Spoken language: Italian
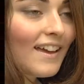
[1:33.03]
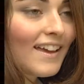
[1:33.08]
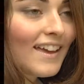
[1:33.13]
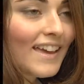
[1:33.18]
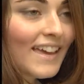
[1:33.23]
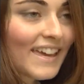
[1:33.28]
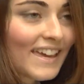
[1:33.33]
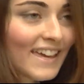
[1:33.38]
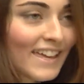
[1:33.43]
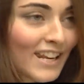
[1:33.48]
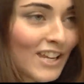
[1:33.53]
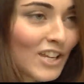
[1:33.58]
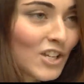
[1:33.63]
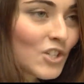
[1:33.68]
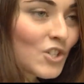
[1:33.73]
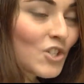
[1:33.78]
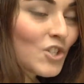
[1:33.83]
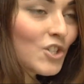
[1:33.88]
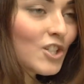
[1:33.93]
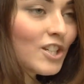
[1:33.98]
E
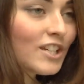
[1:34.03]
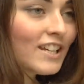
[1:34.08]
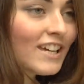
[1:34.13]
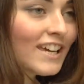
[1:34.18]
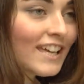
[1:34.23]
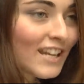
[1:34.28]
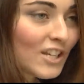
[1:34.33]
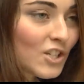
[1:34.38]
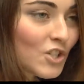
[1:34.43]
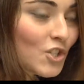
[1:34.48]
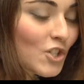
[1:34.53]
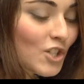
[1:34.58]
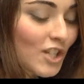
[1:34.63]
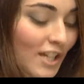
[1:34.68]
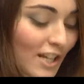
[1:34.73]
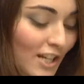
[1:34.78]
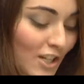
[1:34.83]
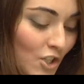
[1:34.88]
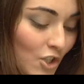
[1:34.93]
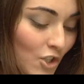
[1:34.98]
cresci, cresci,
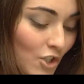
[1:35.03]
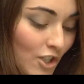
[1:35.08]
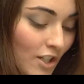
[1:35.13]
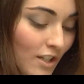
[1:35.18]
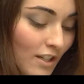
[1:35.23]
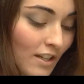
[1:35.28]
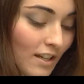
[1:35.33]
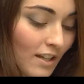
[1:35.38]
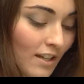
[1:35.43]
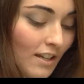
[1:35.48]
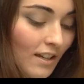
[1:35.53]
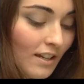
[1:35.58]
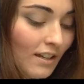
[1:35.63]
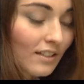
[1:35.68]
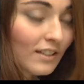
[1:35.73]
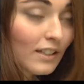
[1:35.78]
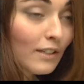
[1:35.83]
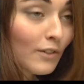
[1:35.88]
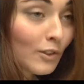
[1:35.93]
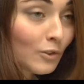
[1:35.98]
cresci,
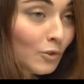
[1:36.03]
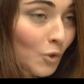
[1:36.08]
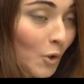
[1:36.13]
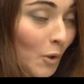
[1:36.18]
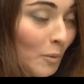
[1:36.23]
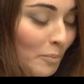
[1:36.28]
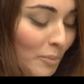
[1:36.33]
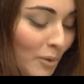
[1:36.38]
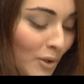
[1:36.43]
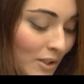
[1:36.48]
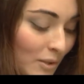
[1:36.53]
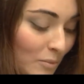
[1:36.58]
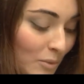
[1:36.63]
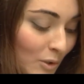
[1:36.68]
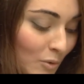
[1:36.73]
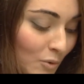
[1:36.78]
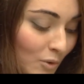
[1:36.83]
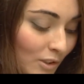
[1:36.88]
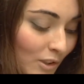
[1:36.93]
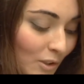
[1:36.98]
diventò in pochi
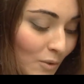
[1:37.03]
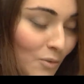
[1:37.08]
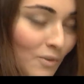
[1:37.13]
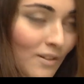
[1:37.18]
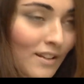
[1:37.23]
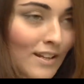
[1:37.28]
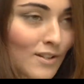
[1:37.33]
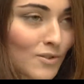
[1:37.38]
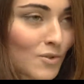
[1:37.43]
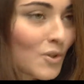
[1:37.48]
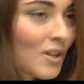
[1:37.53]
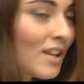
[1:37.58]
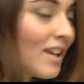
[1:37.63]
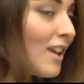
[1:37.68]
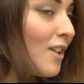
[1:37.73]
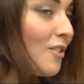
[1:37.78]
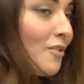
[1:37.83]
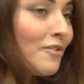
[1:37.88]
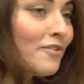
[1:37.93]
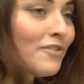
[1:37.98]
minuti un nasone
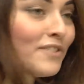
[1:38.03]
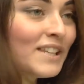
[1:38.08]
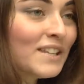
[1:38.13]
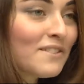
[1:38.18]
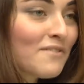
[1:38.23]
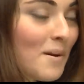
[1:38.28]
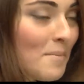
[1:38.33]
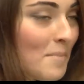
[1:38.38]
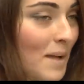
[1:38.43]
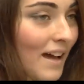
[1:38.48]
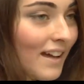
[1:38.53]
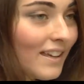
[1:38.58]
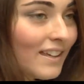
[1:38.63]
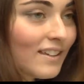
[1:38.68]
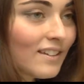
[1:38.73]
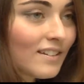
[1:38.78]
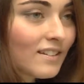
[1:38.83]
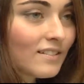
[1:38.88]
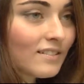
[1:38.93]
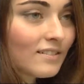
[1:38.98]
che non finiva mai.